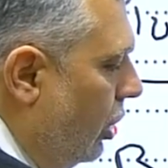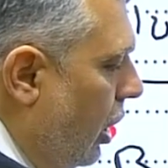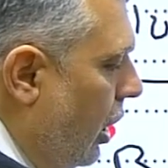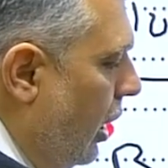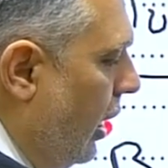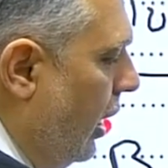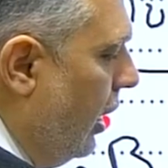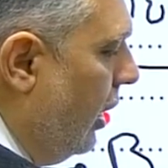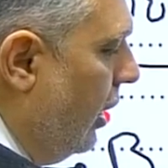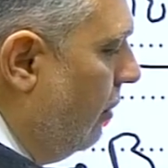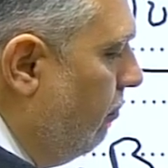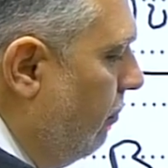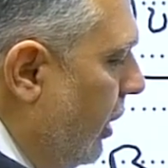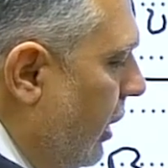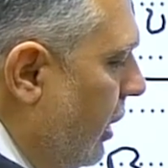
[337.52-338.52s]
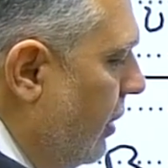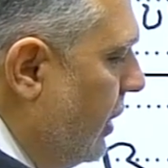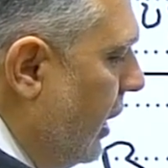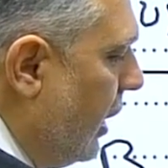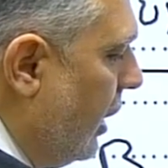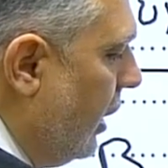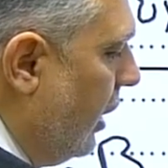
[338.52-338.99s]
ها مين
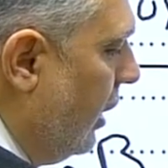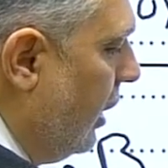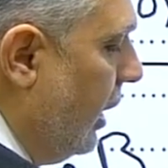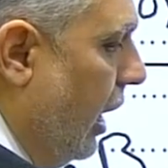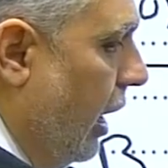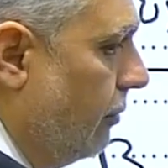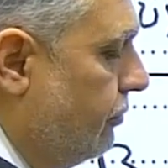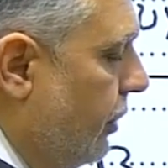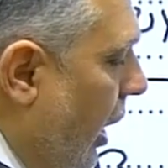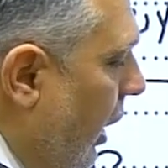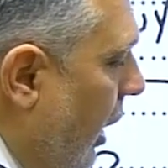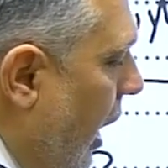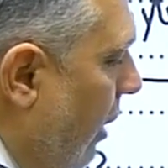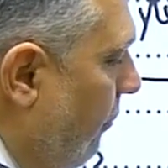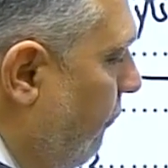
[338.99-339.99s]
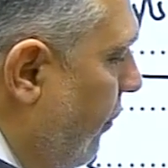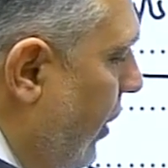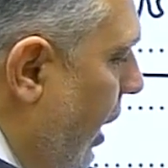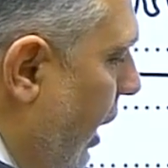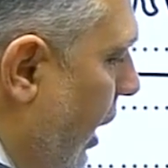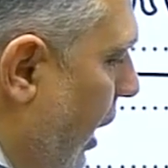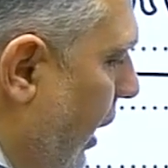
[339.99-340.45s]
يذكرني عبد الله
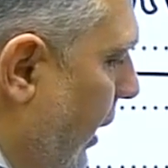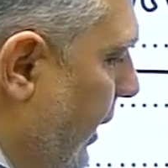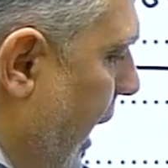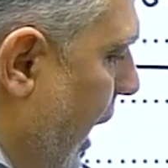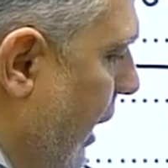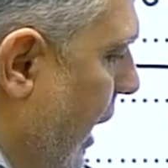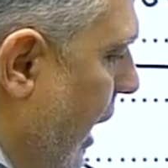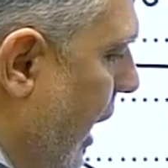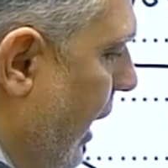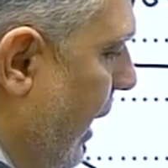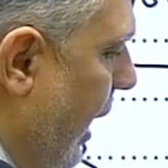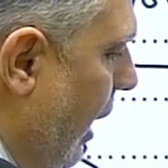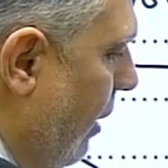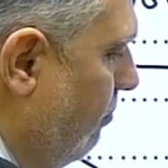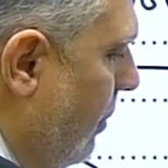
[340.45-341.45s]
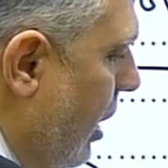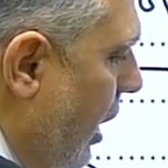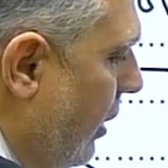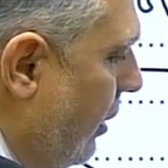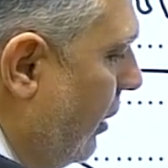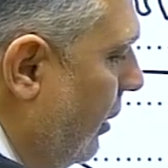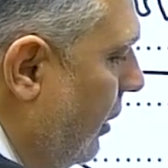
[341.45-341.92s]
فاينل آية يا
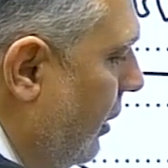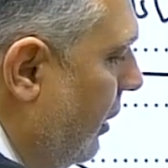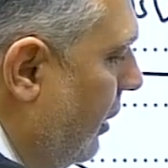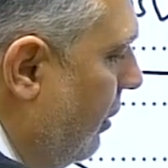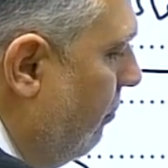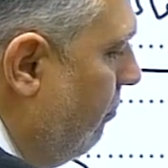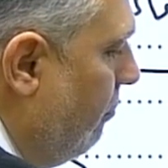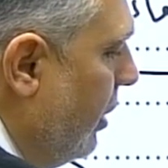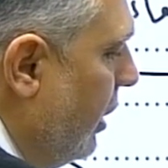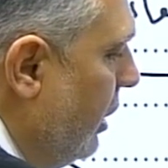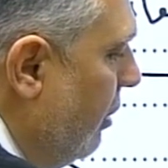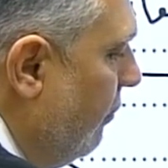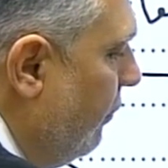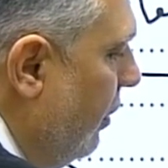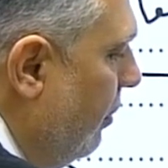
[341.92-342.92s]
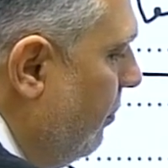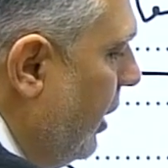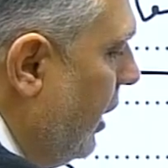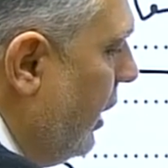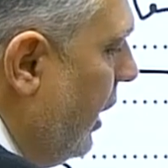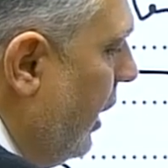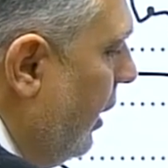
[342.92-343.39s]
عمار مية في
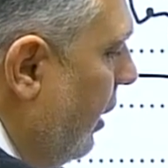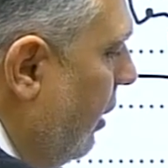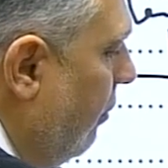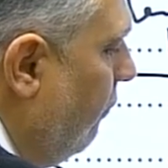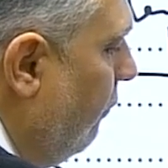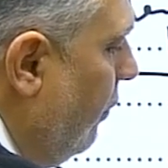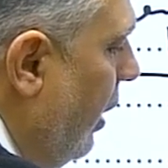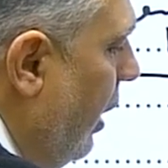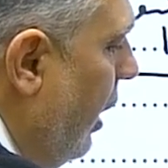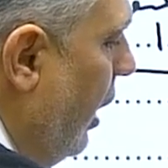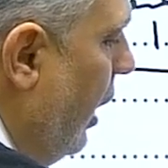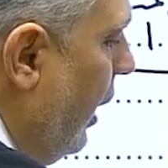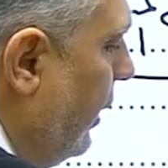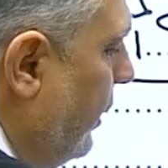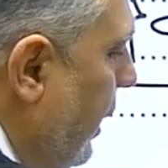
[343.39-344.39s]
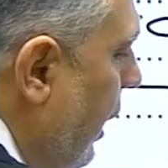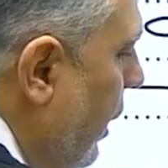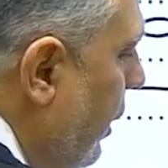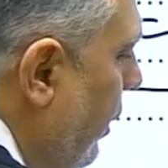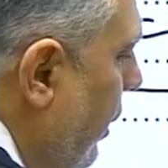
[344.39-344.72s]
المية فاينل